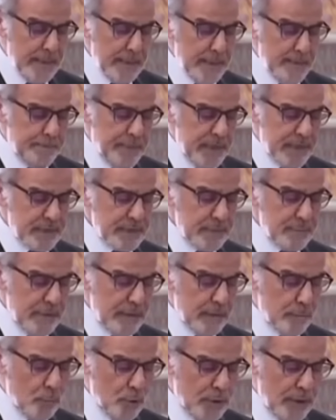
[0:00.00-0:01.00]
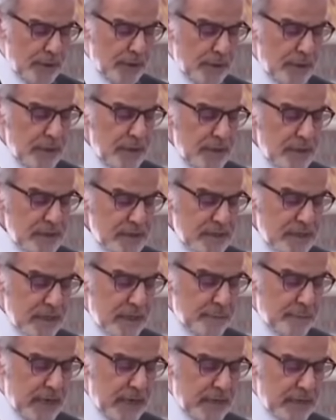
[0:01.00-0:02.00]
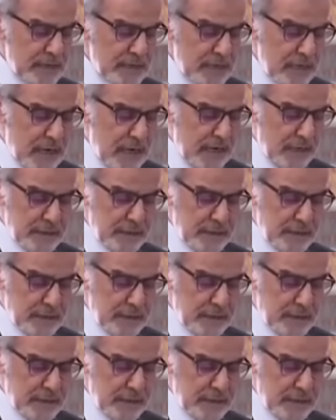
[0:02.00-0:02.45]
بات من الملح استكمال إصلاح